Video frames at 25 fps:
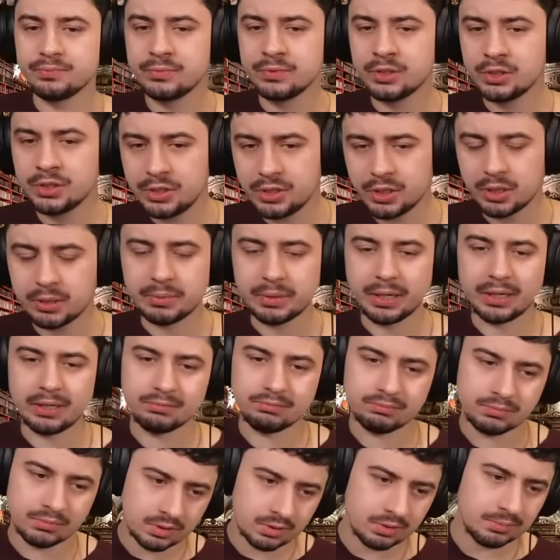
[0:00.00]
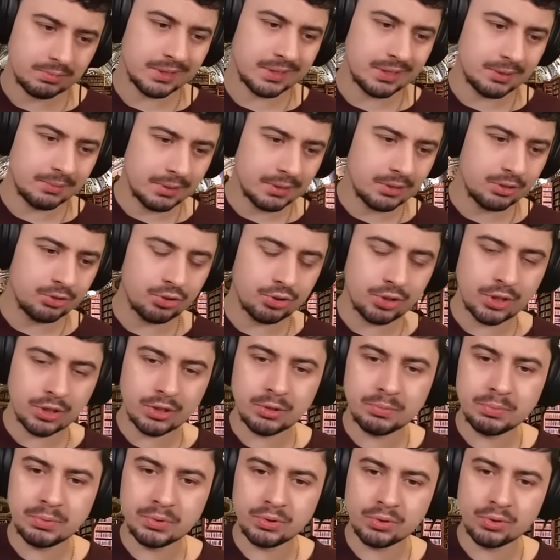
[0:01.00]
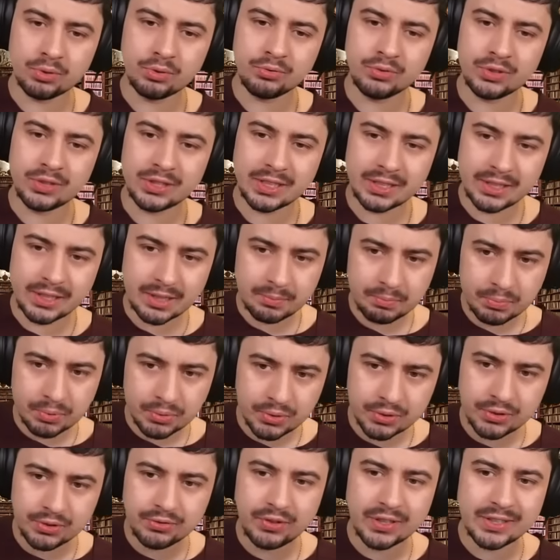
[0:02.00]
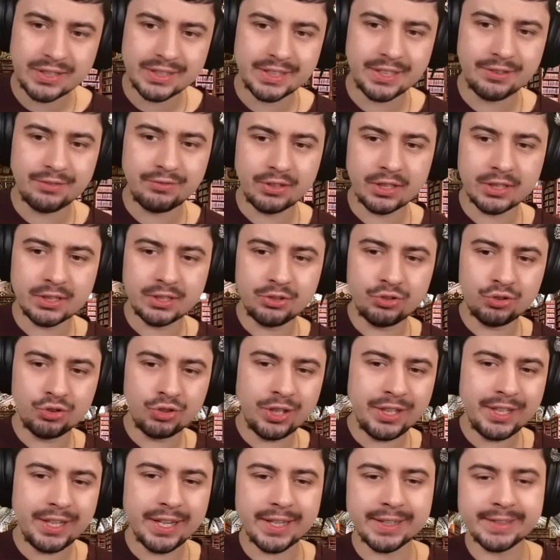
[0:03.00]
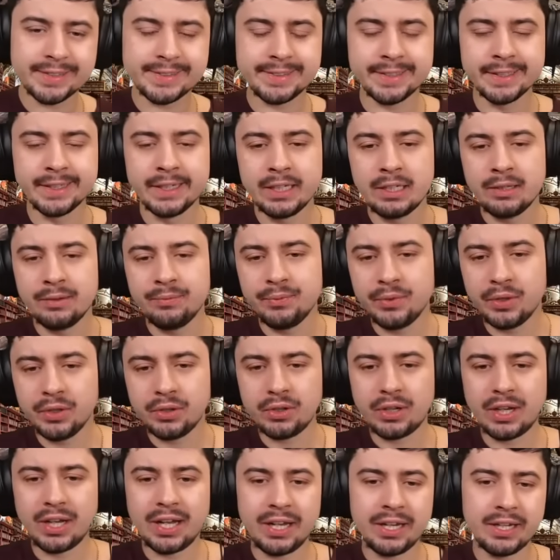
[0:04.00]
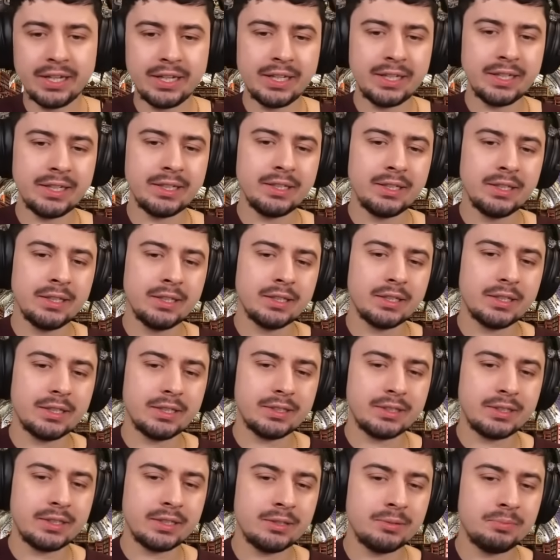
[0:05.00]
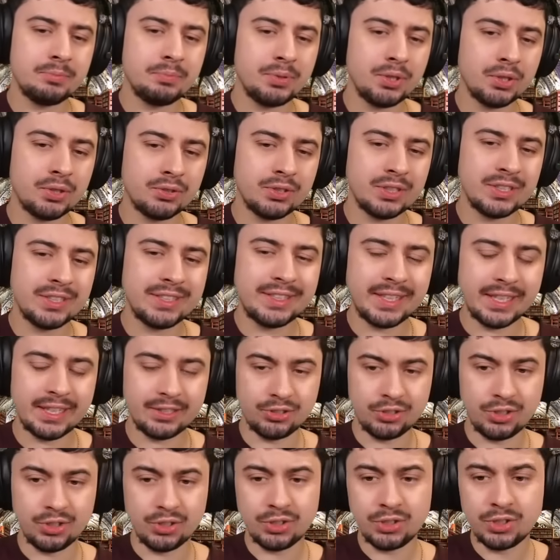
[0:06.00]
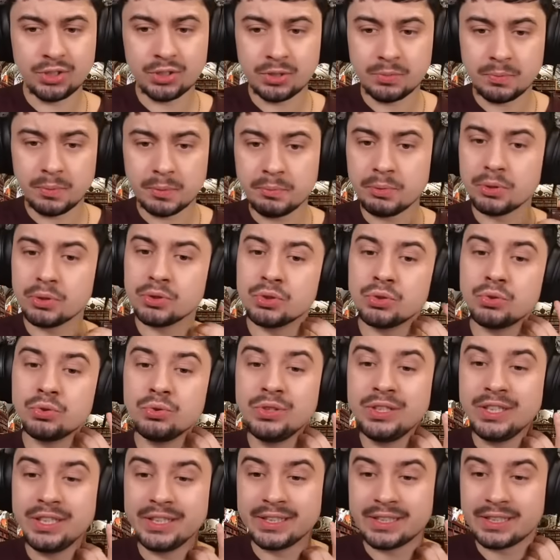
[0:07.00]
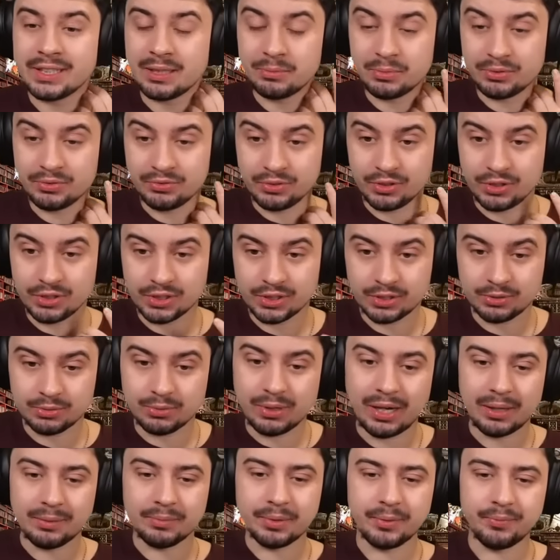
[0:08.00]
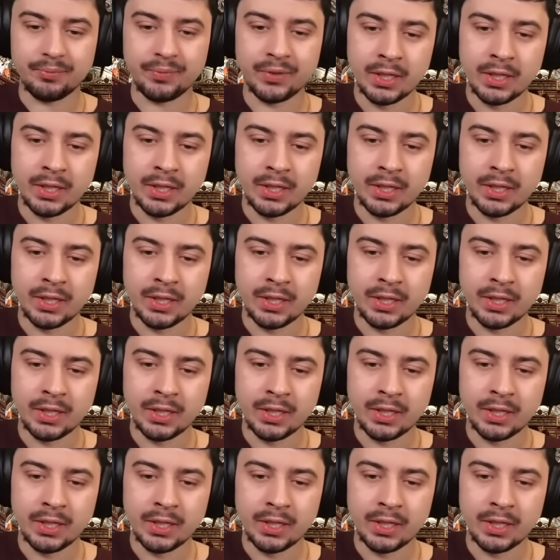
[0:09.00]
No i dobra, z matematycznego punktu widzenia punkt więcej faktycznie jest, no ale e, ten pion D6 jest po prostu niesamowicie słaby.